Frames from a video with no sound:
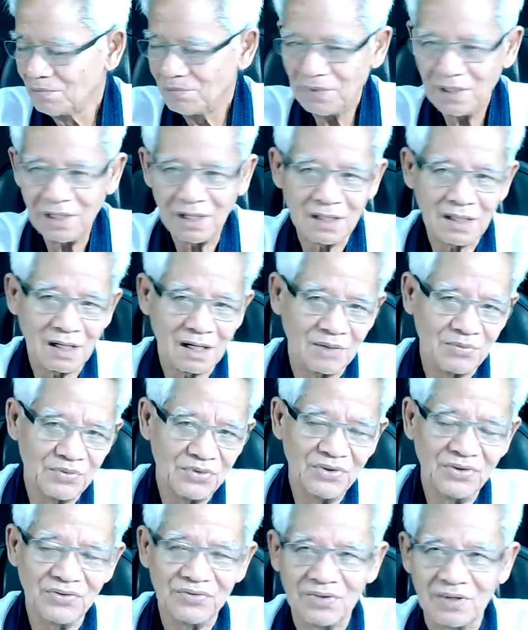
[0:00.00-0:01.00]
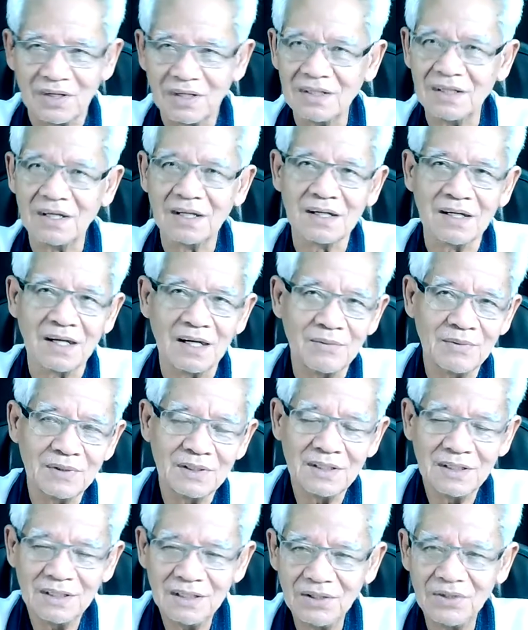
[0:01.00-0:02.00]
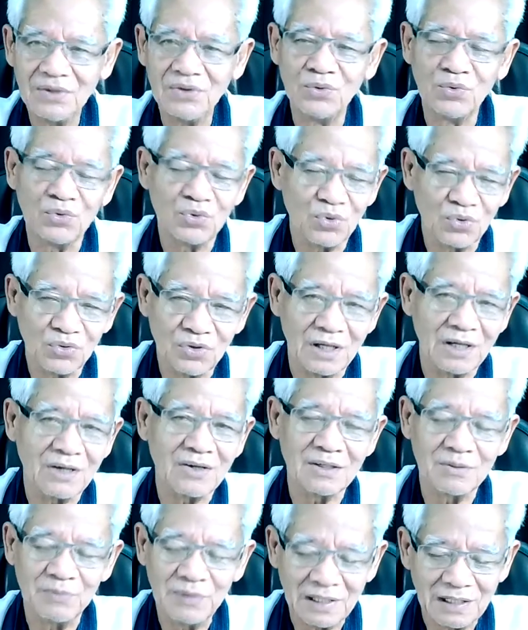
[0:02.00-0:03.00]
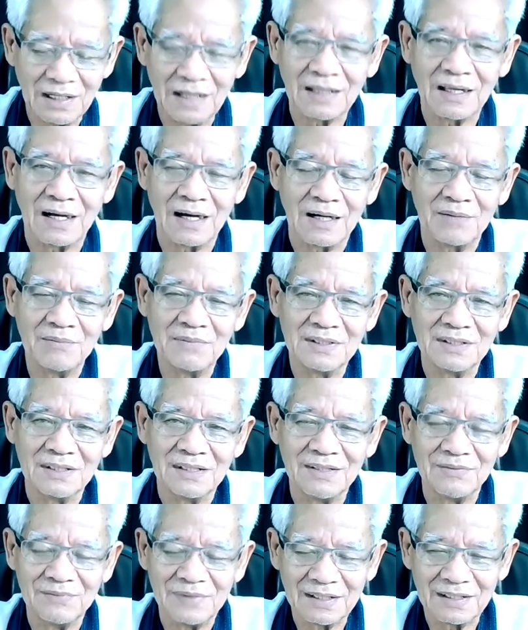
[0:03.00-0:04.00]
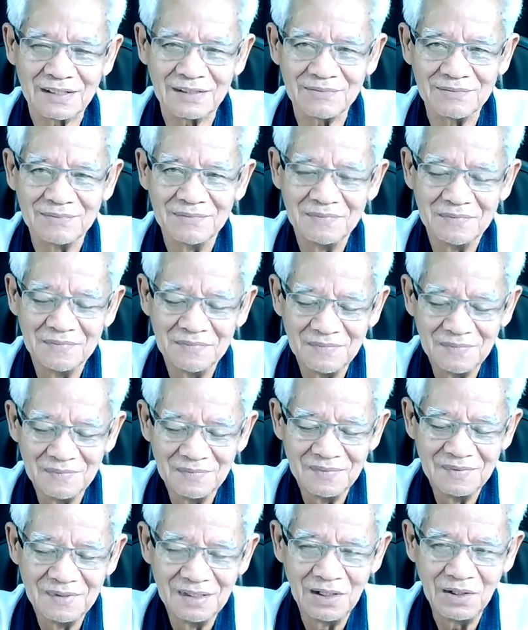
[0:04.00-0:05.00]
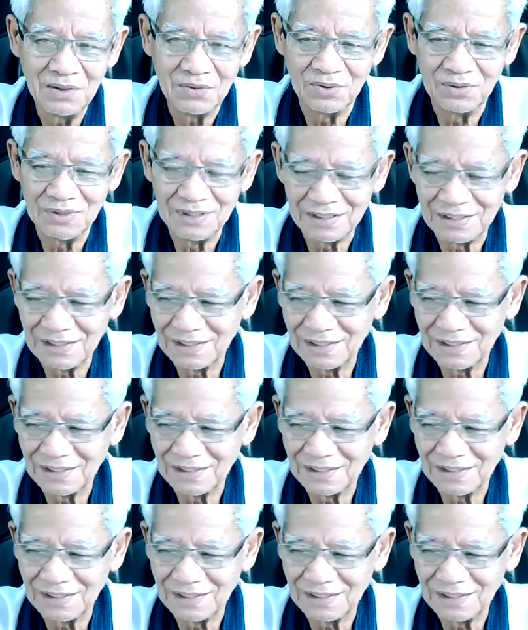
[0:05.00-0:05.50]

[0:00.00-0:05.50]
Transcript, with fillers: ไม่ได้ถามชื่อเสียงเดียงนามเลย อยู่ตรงไหนก็จะไม่ได้ถามเลยใช่ไหมครับลุง